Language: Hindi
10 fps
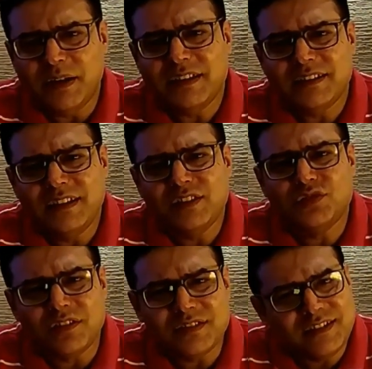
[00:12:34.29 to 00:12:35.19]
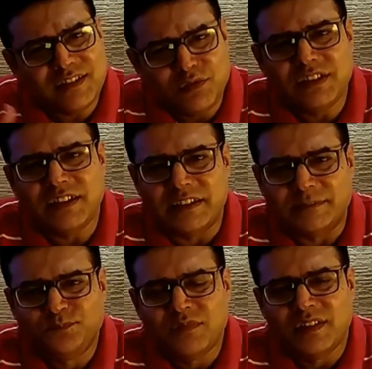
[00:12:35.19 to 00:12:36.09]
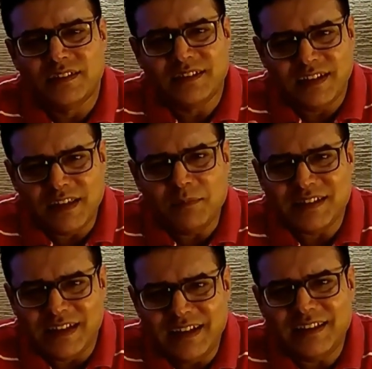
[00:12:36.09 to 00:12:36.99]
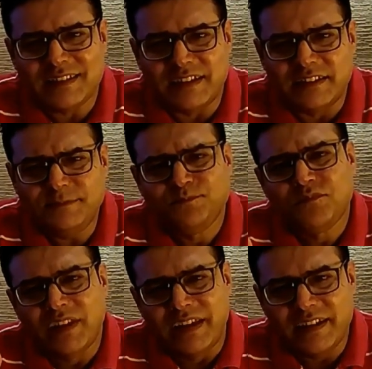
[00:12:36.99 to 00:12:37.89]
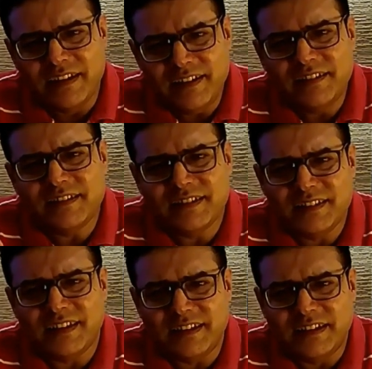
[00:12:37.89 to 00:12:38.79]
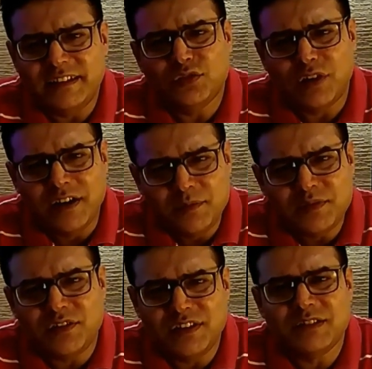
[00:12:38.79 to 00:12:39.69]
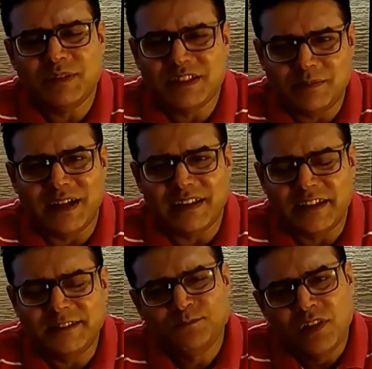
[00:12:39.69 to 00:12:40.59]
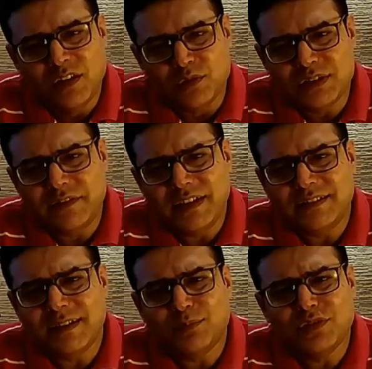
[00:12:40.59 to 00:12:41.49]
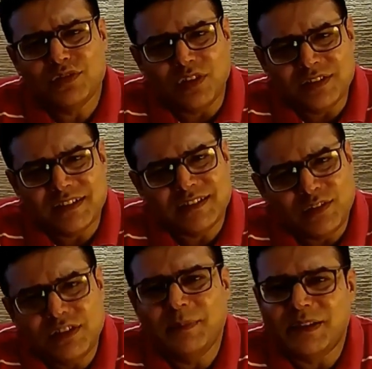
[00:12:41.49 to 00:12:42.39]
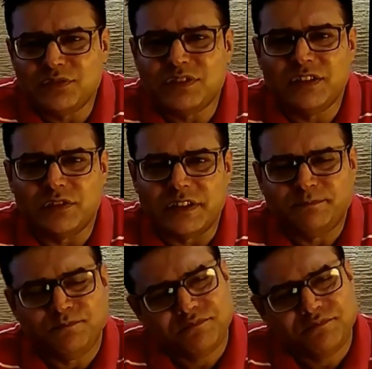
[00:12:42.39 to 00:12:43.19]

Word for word: बड़ा है इसके अंदर सॉस की ज़रूरत ही नहीं है जिस तरह के मसाले हैं इसके अंदर इंग्रेडिएंट्स इसके जैसे हैं जो हर्ब्स इन्होंने इसमें इस्तेमाल किए हैं उसकी वजह से आपको सॉस की ज़रूरत ही महसूस नहीं होगी